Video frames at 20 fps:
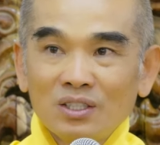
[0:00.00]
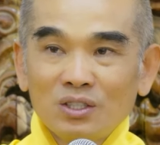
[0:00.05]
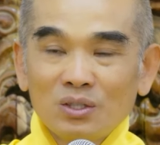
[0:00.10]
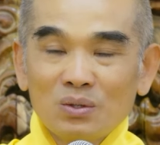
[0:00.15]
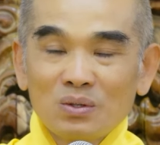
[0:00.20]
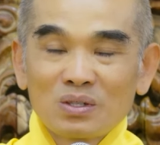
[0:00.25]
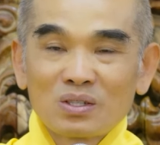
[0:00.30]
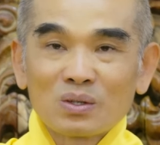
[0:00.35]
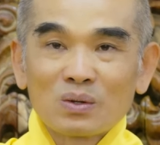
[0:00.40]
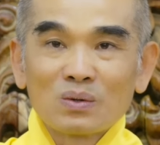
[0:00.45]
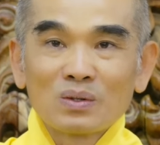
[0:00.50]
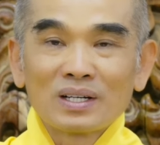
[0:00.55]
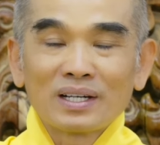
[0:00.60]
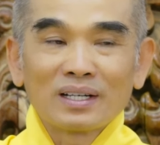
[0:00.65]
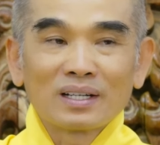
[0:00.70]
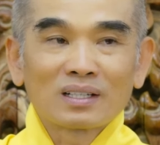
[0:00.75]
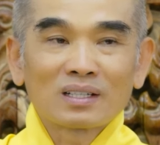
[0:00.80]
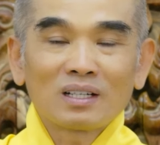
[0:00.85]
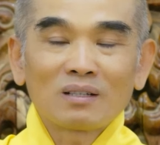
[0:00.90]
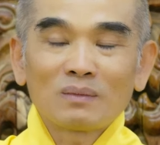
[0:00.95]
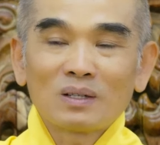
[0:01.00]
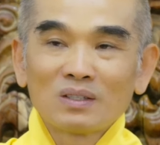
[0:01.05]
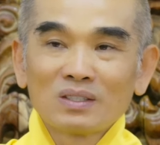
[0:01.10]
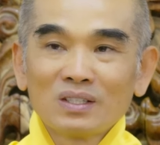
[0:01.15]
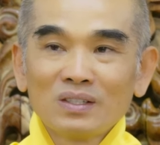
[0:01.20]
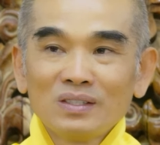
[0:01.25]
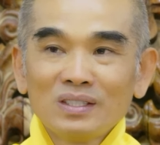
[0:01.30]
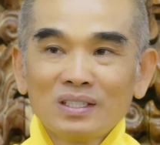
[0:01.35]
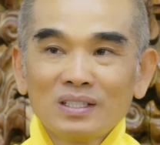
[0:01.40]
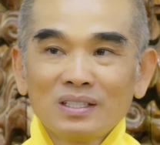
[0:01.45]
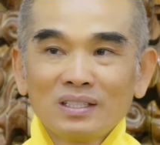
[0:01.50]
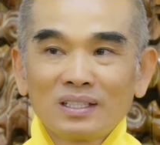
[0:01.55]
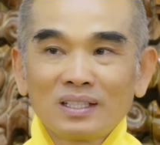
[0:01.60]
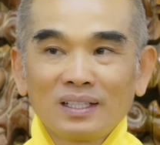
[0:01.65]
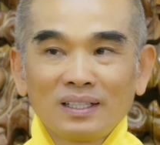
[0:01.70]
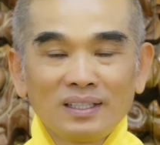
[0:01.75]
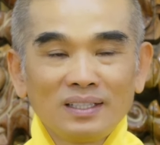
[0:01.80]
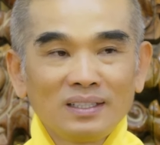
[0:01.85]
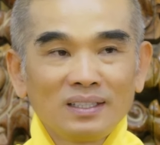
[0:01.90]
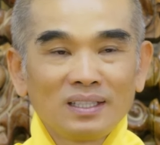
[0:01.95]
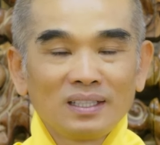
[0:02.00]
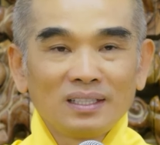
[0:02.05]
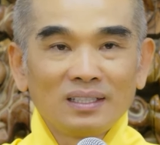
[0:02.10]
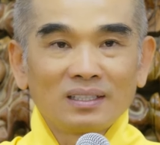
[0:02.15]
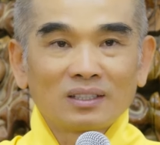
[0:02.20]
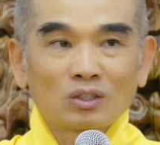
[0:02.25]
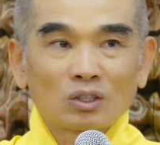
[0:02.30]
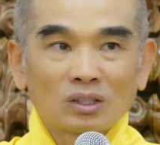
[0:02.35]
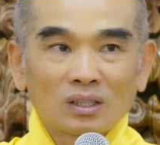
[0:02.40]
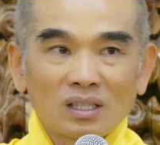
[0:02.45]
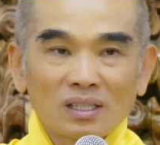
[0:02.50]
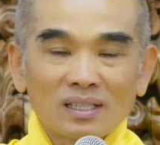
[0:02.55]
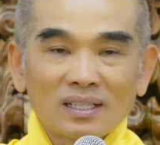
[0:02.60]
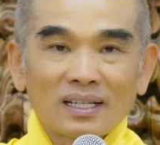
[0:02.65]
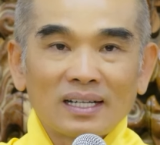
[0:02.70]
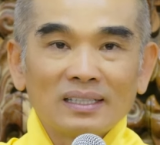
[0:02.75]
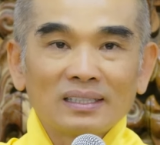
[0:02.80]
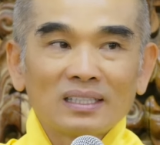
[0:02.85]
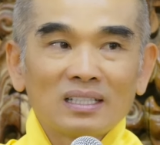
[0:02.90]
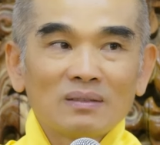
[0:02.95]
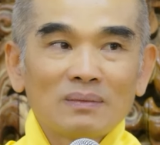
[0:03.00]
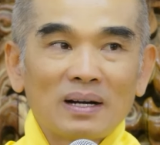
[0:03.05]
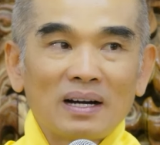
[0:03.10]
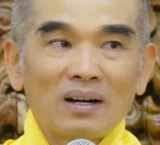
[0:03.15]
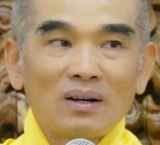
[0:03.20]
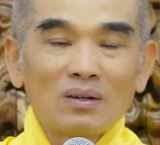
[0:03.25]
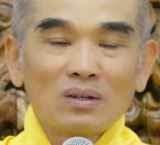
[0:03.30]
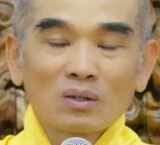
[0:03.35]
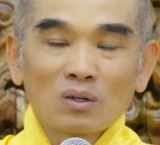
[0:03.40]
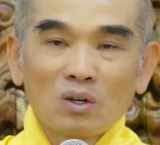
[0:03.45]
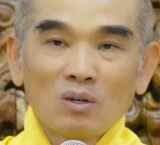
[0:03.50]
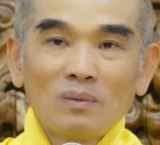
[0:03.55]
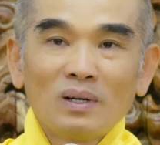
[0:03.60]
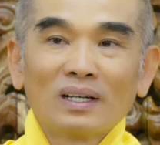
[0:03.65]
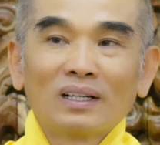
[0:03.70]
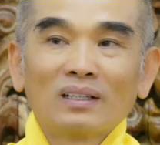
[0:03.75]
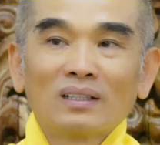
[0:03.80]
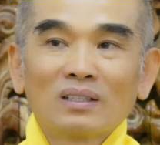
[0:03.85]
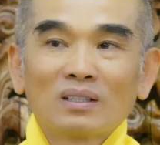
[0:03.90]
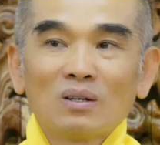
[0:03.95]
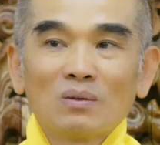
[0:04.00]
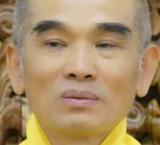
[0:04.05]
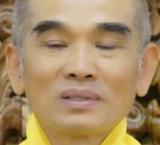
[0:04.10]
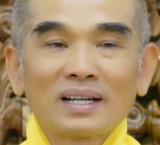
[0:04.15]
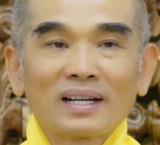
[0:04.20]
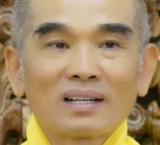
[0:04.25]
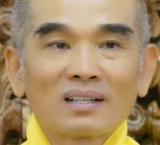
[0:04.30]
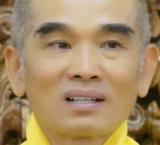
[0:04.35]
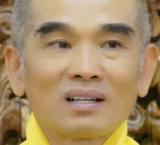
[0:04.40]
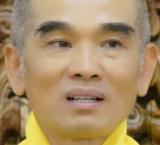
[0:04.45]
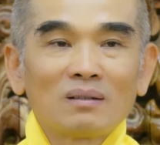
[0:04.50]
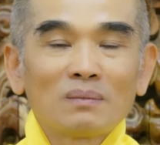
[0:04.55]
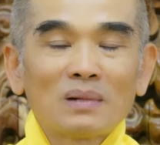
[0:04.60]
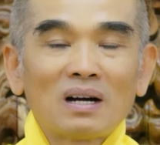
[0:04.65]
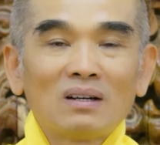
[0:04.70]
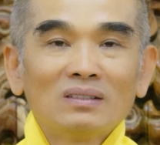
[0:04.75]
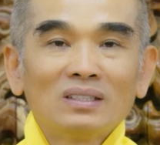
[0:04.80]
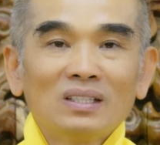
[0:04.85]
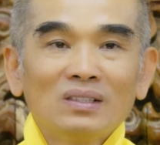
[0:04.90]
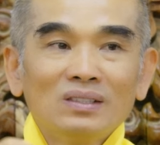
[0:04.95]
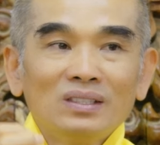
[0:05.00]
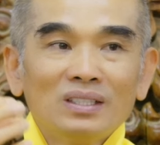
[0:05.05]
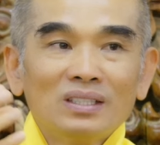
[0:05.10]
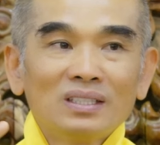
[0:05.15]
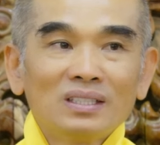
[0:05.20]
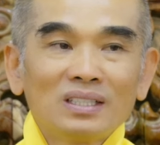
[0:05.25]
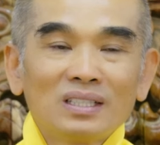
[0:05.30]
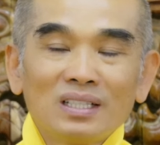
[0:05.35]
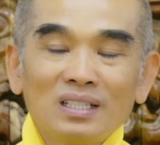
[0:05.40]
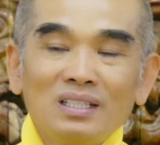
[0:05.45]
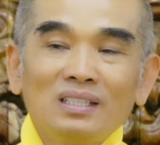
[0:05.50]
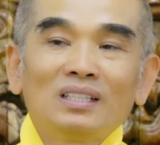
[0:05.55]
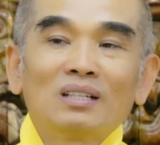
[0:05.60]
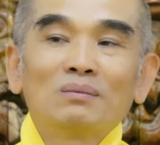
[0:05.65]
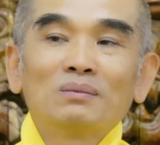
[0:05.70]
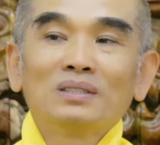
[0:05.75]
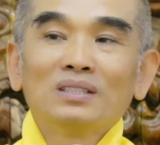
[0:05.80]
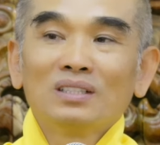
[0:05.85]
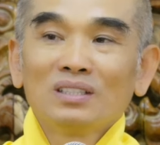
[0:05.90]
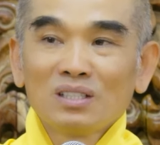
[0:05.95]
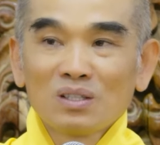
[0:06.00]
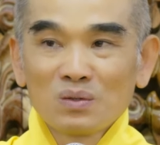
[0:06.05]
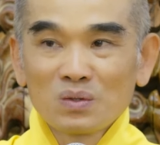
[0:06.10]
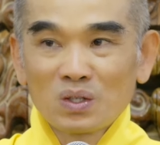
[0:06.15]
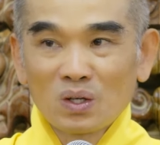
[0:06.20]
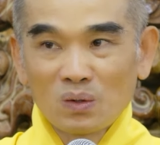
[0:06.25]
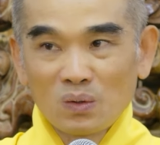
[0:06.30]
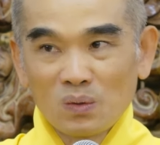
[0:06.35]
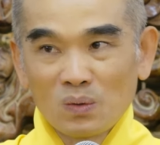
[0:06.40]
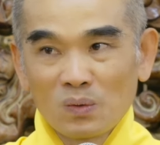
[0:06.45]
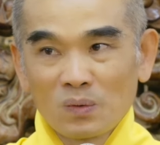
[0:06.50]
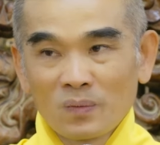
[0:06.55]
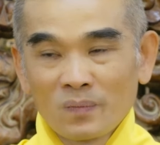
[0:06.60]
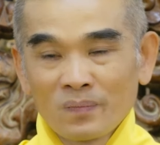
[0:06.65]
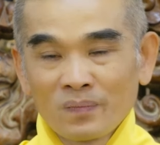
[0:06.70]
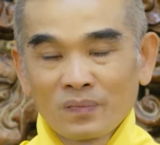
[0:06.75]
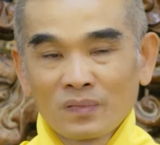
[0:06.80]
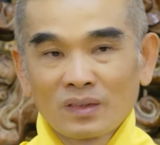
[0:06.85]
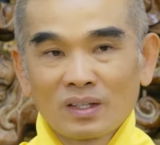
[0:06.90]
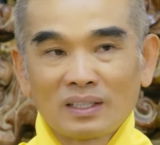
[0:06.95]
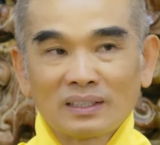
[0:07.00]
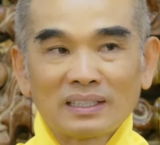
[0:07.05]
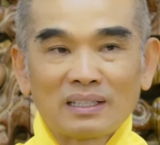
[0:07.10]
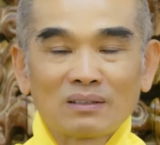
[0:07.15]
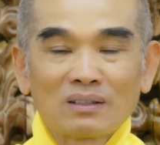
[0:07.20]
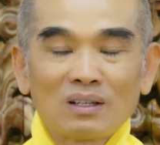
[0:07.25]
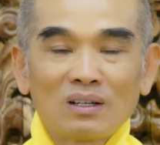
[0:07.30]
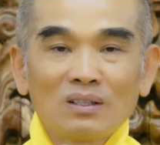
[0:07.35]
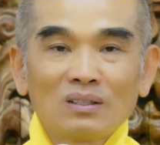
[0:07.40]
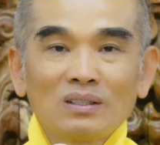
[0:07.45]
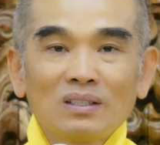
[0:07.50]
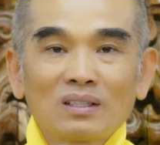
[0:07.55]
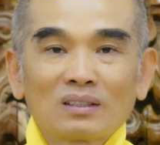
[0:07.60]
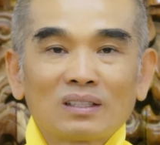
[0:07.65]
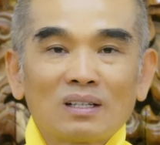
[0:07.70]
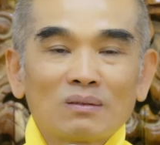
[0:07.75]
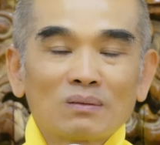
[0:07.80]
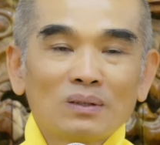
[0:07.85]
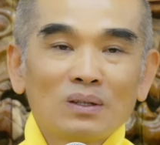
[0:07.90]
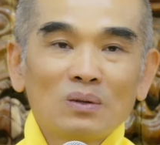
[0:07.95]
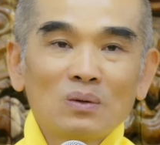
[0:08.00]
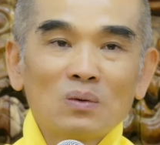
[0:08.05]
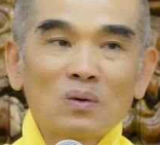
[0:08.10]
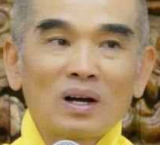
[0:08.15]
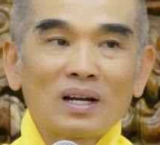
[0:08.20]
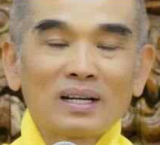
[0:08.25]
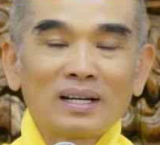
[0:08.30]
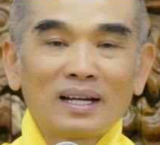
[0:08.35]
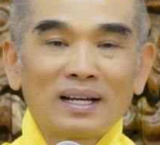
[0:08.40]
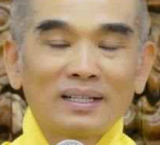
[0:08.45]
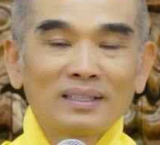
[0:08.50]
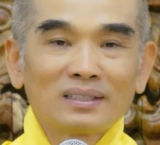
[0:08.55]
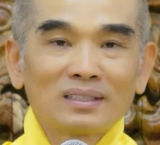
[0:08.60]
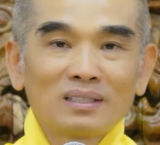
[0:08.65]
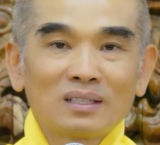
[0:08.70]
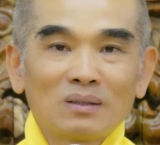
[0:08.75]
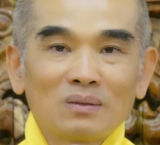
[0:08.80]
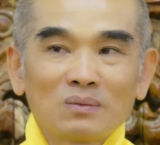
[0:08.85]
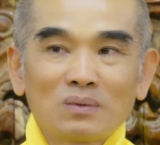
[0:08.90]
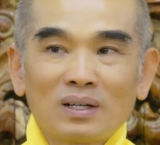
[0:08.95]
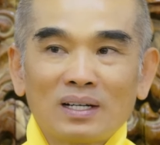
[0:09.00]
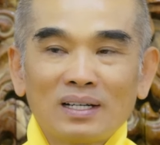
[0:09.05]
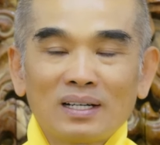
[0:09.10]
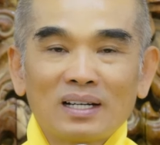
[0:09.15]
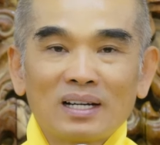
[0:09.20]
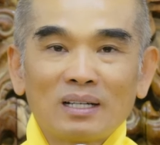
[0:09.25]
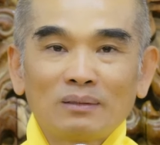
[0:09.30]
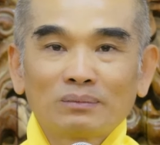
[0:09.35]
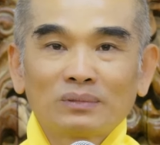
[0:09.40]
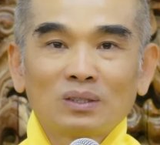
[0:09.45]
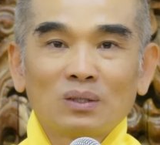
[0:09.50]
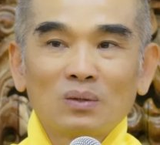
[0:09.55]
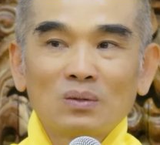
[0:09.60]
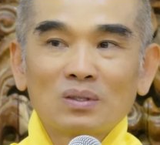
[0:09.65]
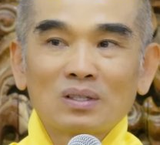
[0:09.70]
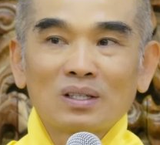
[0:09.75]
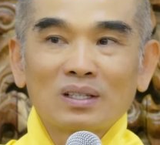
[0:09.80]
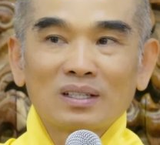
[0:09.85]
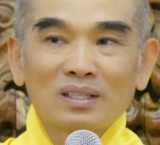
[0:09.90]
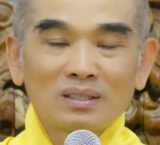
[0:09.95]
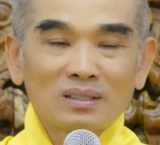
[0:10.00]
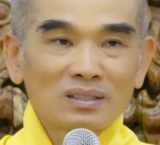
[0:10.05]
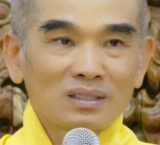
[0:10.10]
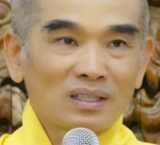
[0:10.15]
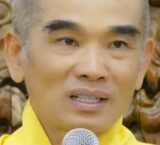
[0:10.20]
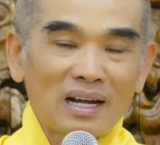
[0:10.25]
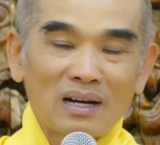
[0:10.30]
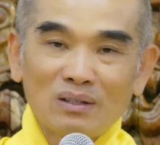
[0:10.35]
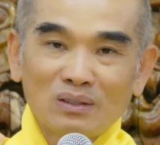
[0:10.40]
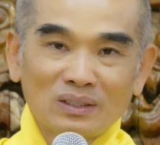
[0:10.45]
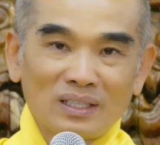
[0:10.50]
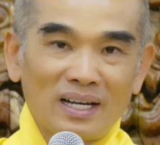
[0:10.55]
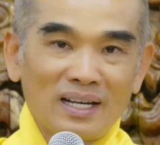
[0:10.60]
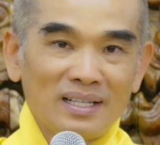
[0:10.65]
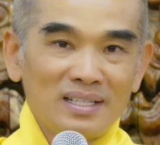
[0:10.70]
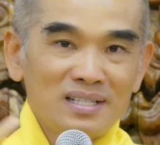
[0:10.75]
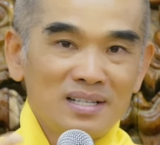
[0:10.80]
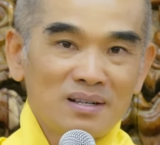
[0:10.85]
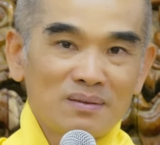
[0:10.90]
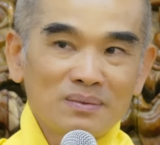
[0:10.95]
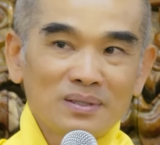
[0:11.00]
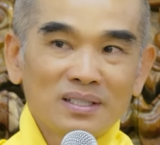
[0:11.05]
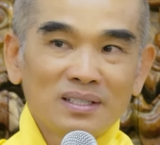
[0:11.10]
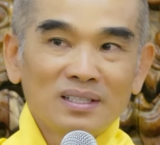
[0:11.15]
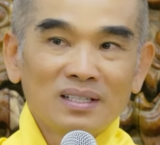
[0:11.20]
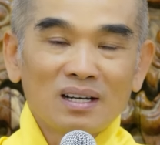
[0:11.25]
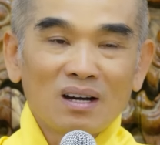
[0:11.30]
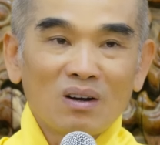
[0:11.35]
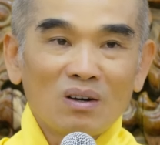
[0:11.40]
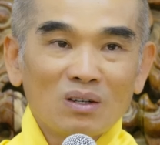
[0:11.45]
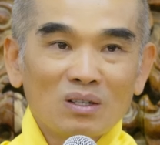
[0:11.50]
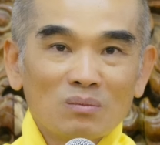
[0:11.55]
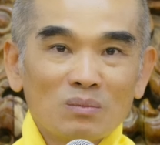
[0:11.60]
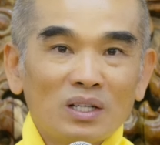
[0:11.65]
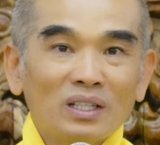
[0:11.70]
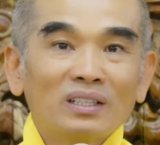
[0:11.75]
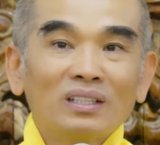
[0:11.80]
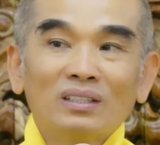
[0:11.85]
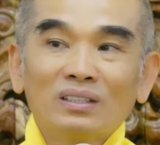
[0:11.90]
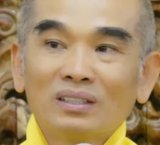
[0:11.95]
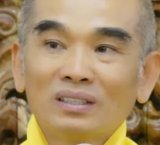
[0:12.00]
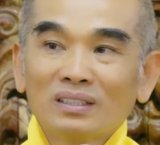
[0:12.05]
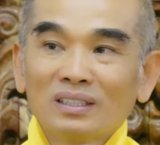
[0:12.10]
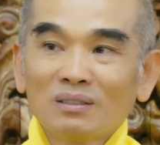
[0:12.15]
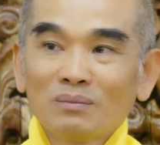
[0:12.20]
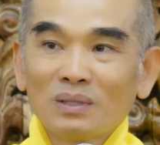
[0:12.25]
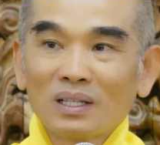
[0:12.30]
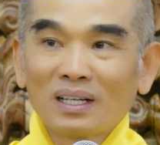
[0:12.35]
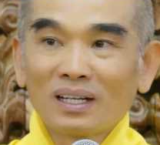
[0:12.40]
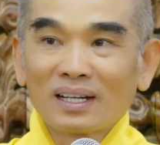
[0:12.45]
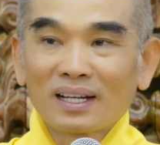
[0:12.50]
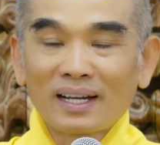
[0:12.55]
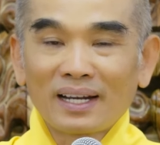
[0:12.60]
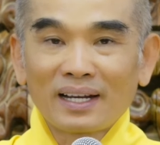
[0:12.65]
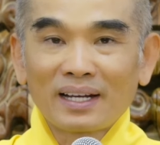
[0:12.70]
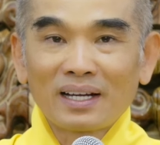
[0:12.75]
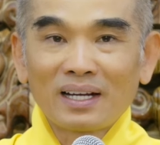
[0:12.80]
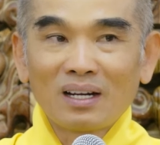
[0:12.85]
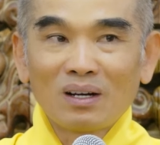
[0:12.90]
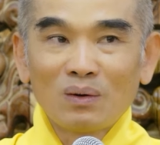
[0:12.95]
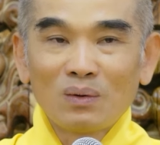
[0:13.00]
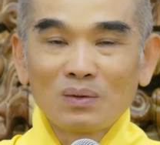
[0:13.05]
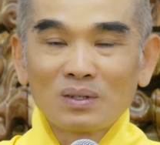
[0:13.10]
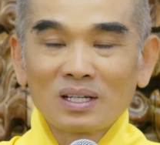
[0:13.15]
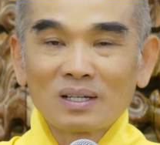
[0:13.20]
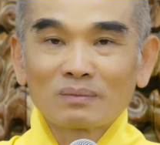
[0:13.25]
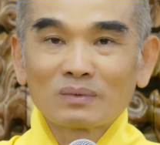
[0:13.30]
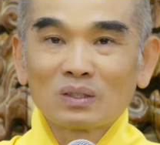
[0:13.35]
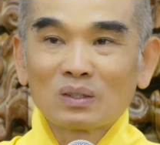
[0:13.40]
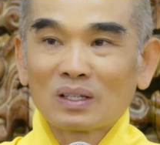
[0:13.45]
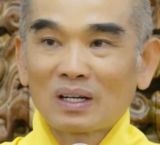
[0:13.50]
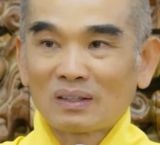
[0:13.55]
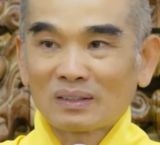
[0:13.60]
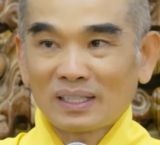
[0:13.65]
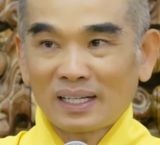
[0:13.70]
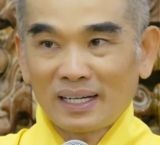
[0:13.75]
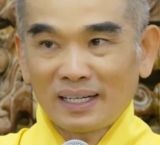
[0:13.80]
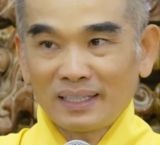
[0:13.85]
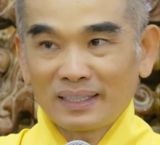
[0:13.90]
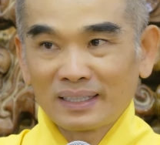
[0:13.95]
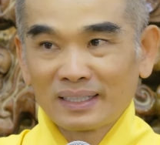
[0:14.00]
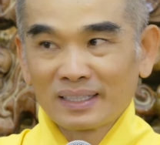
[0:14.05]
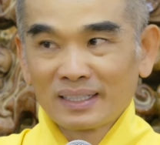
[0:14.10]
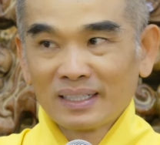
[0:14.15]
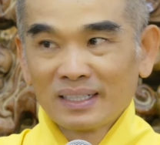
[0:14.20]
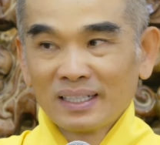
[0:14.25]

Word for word: Vũ trụ này có bao nhiêu dưỡng khí thì tất cả tế bào của mình cũng đang có bao nhiêu dưỡng khí giống như vũ trụ. Nó trao đổi, nó thông lưu qua lại, chứ nó không phải là hấp thu rồi nó đào thải giống như hồi bình thường như mình là ăn, uống, hấp thu, đào thải.